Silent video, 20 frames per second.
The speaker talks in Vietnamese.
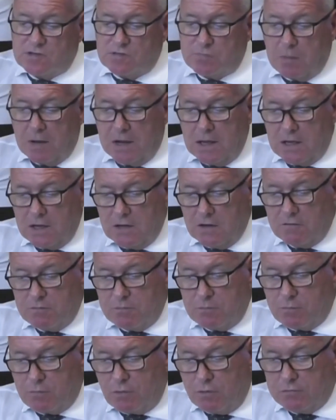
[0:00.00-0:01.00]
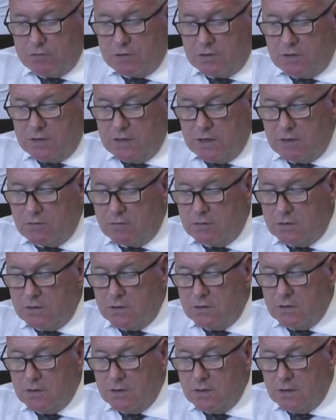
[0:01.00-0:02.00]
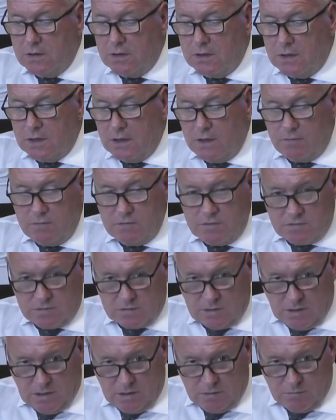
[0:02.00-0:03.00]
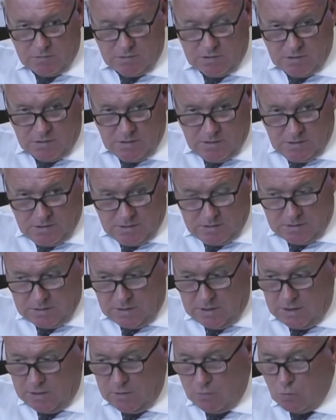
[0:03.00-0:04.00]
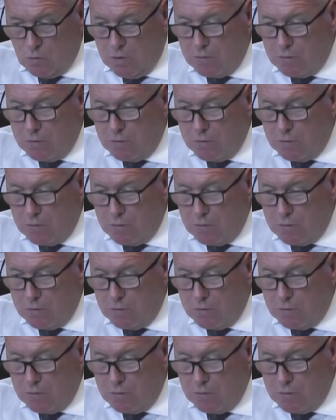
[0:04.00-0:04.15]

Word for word: ngay cả trong chuyện có được thức ăn để trên bàn. Ông nói gì về mô tả này?